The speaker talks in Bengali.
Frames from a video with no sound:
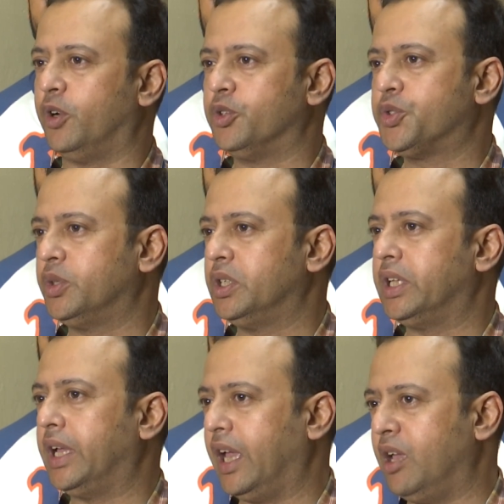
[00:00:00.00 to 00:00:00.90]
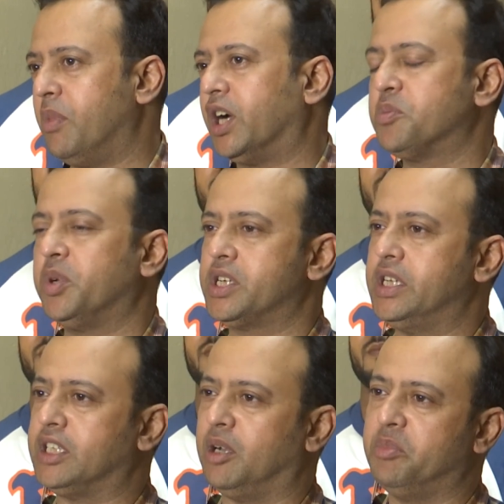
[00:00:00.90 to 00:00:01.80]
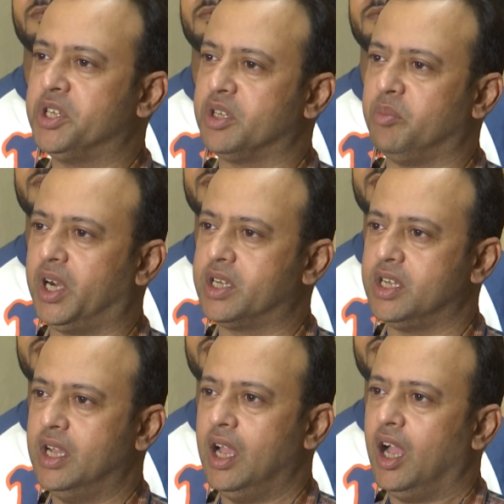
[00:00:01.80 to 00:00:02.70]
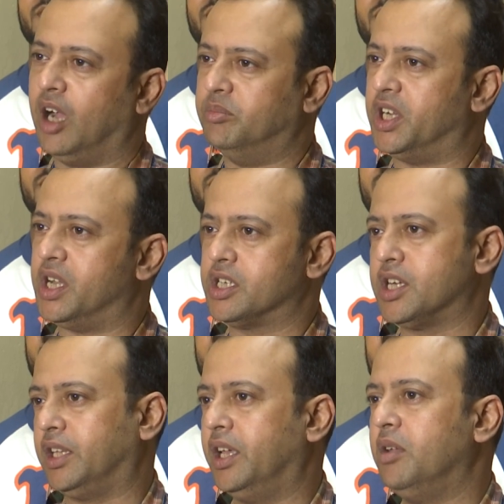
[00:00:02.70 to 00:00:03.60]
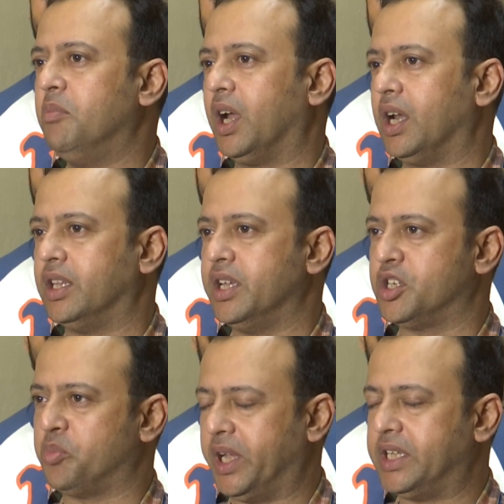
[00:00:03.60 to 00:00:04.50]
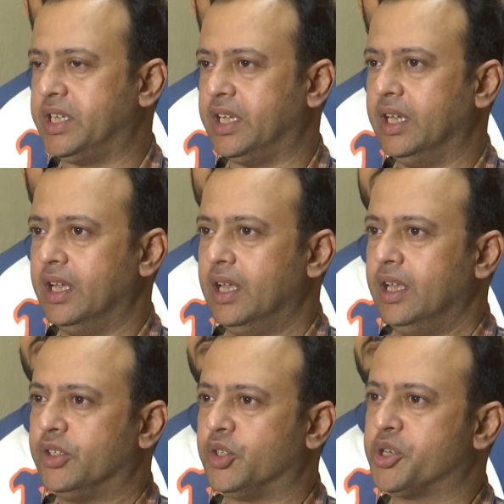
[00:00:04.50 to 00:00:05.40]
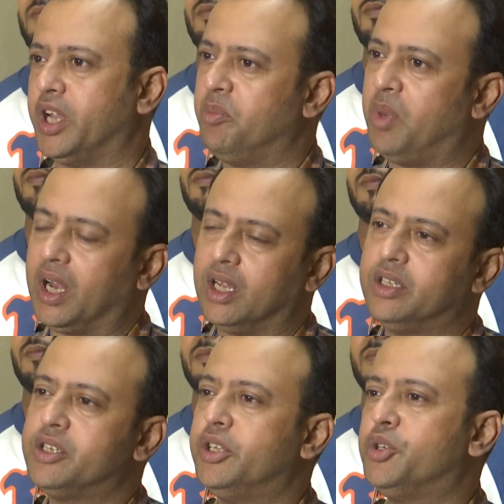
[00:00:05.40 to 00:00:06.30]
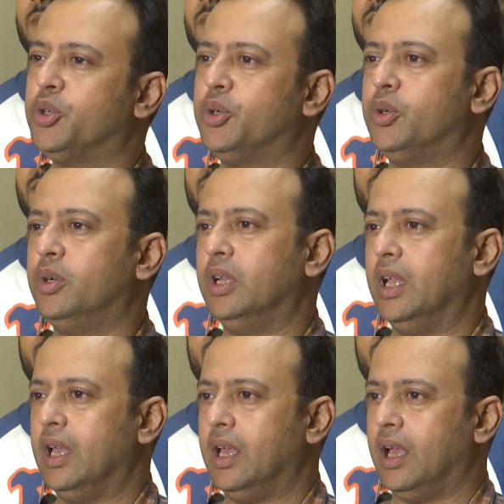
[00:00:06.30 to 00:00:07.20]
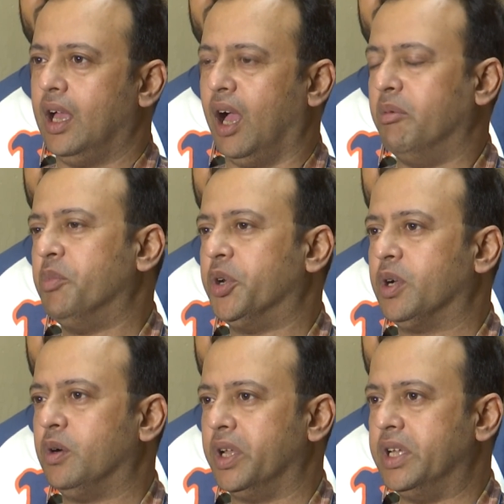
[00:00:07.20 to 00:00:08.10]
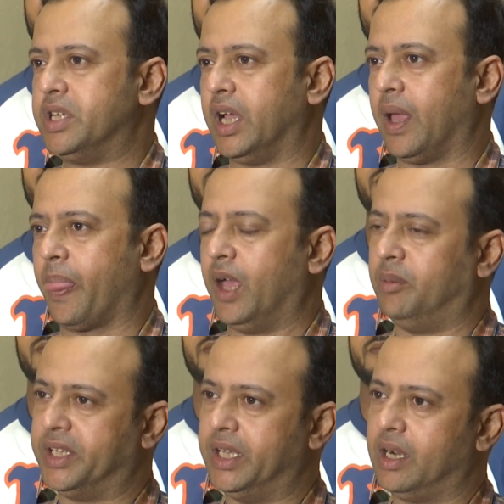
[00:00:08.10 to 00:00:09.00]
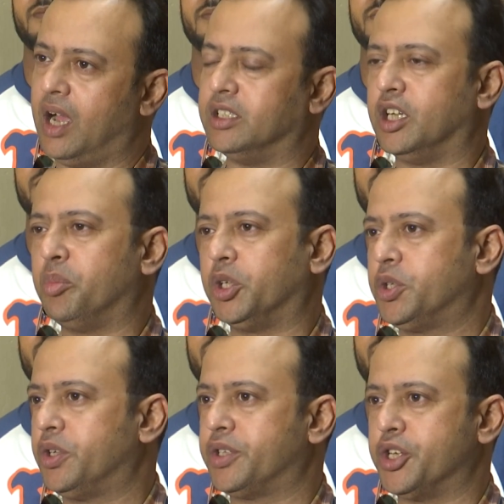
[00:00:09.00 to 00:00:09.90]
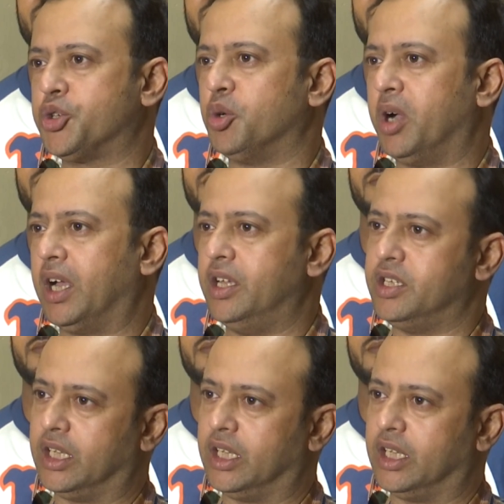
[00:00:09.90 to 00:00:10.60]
ফলশ্রুতিতে এই মার্চ মাসে এই ছাব্বিশে মার্চ আমরা স্বাধীন বাংলাদেশ পেয়েছি তো সেই বাংলাদেশের জন্য আমি মনে করি যে আমাদের হাজার বছরের শ্রেষ্ঠ বাঙালি